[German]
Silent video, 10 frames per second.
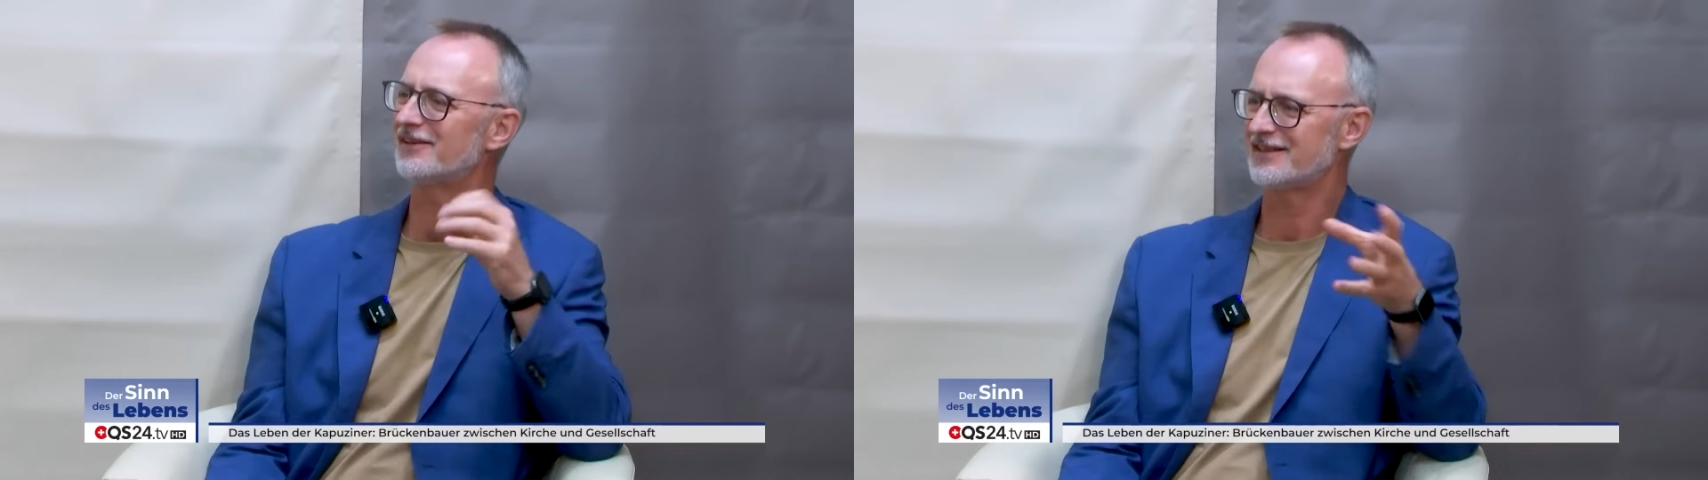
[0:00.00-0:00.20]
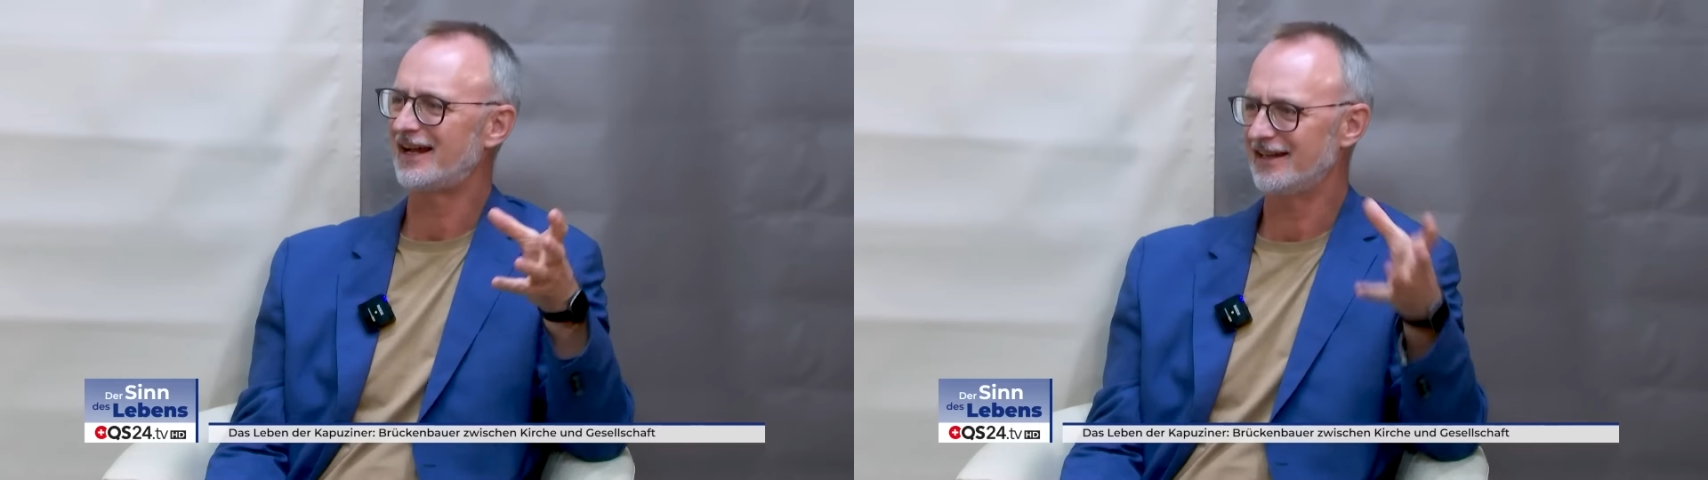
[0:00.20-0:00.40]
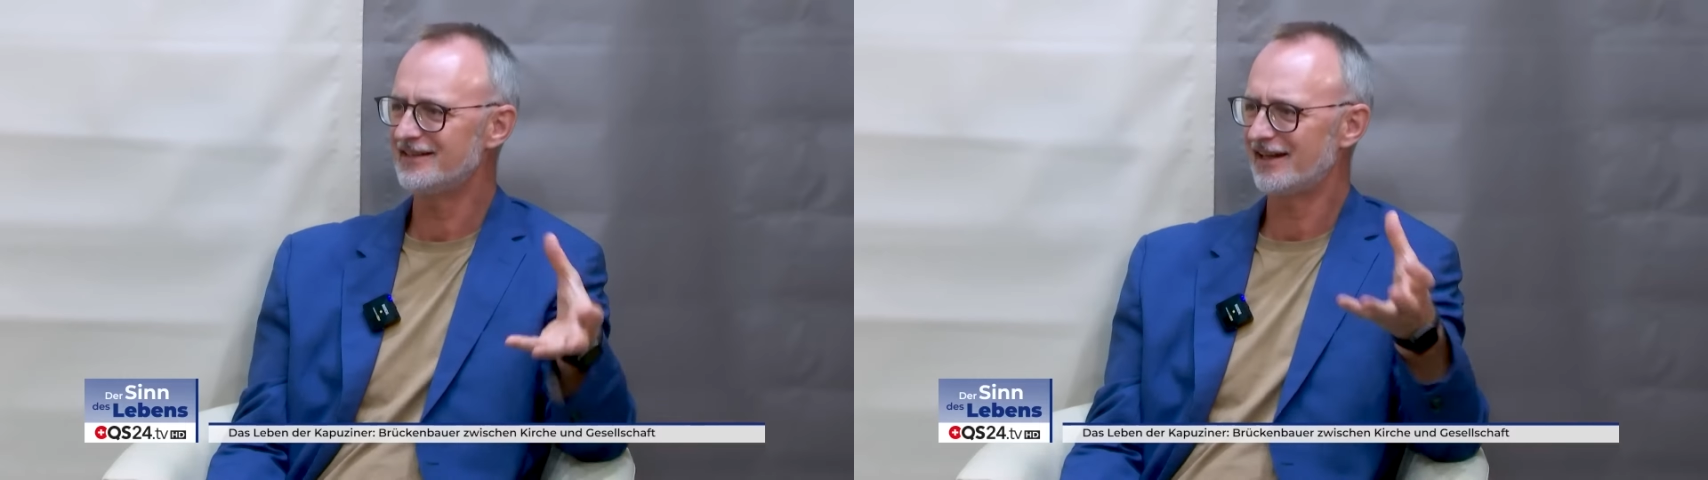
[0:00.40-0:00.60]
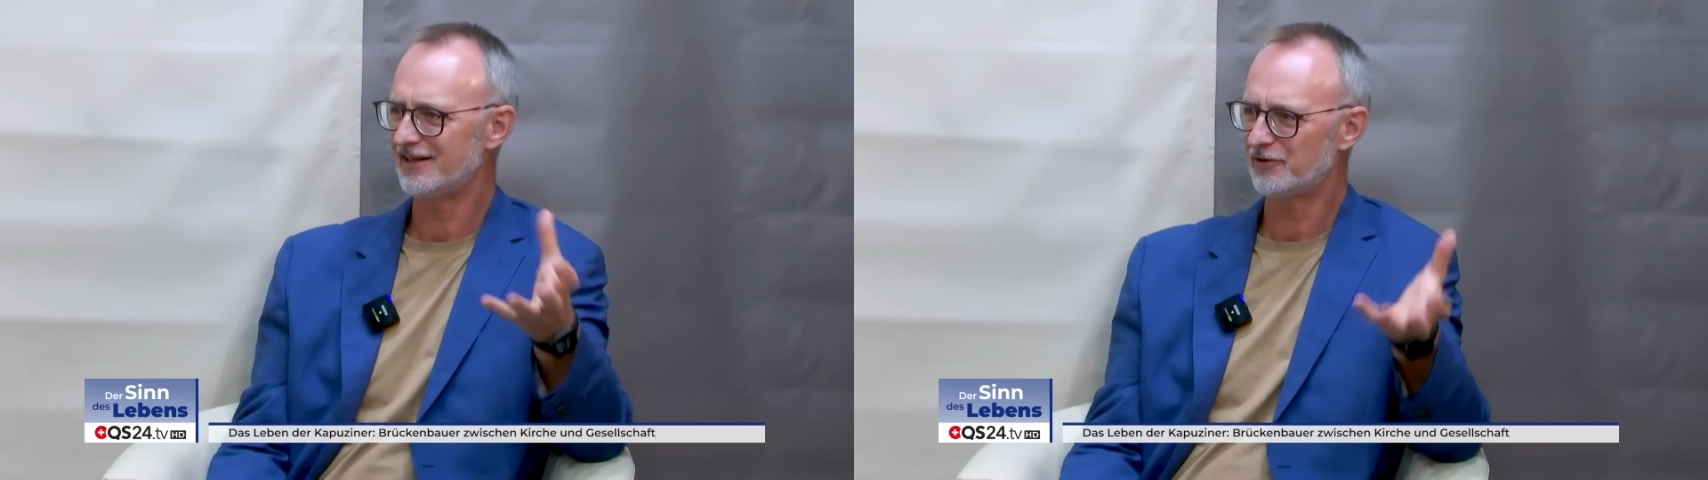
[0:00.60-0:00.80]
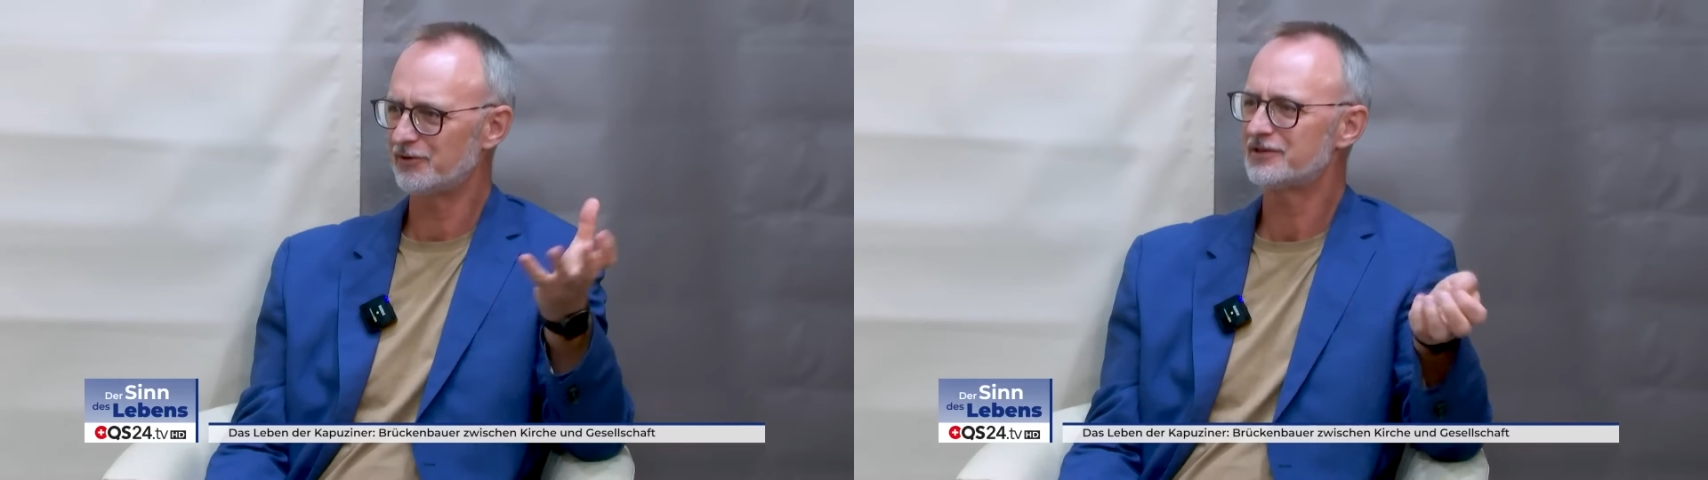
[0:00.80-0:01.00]
als eine
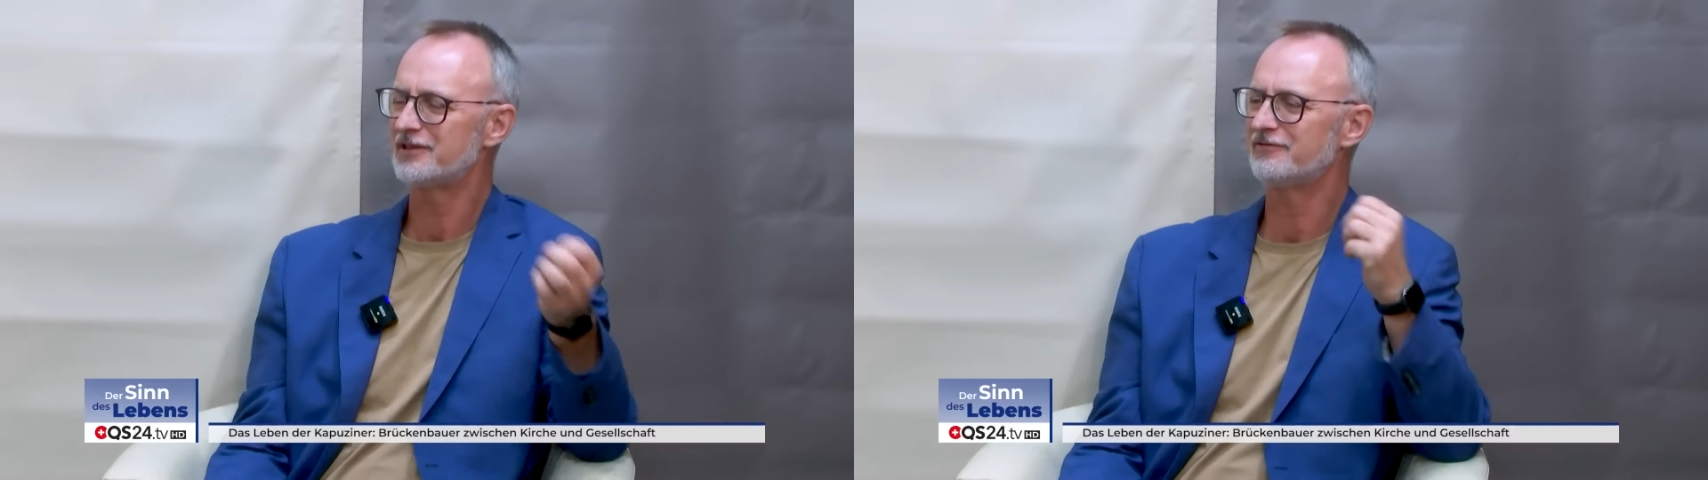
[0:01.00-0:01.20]
große